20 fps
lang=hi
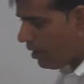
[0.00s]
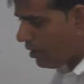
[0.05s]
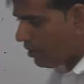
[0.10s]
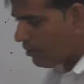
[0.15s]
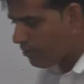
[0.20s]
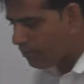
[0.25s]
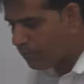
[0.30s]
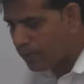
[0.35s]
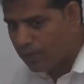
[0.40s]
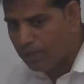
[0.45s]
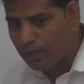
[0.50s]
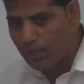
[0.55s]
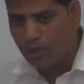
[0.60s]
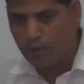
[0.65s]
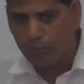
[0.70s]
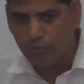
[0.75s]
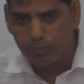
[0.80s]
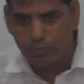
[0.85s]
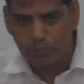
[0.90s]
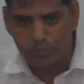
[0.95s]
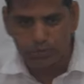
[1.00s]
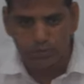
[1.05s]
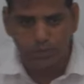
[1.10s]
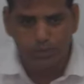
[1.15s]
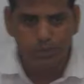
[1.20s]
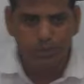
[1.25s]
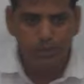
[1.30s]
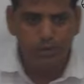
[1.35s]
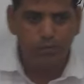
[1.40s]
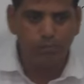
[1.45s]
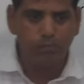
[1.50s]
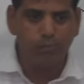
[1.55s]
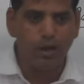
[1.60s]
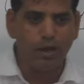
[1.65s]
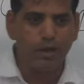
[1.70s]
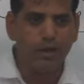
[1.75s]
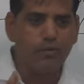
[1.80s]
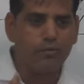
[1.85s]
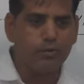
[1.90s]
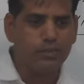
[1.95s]
महिला और पुरुष
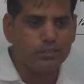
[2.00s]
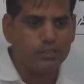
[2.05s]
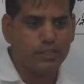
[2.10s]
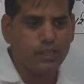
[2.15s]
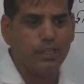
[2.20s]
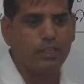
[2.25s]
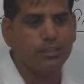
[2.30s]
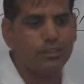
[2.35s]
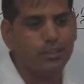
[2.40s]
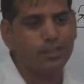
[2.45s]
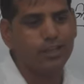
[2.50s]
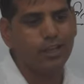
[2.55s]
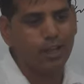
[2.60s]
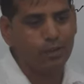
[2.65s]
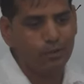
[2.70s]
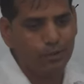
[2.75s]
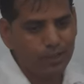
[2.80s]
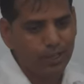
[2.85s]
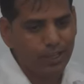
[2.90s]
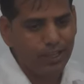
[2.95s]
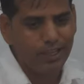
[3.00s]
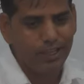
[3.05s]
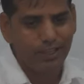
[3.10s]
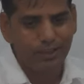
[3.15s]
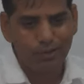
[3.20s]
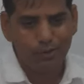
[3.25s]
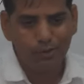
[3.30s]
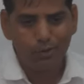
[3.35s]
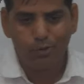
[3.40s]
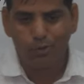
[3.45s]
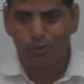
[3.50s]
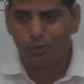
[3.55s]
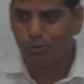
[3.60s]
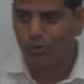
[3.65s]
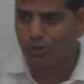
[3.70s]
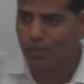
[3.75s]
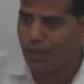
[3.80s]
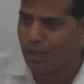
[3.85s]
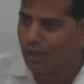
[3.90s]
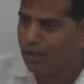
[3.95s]
12 वर्ष से अधिक आयु के हैं उनको
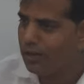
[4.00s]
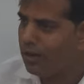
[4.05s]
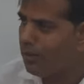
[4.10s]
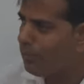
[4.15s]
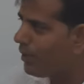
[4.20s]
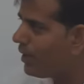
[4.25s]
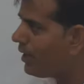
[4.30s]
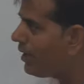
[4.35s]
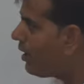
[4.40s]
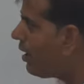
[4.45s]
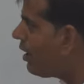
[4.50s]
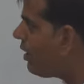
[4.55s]
क्या करना पड़ेगा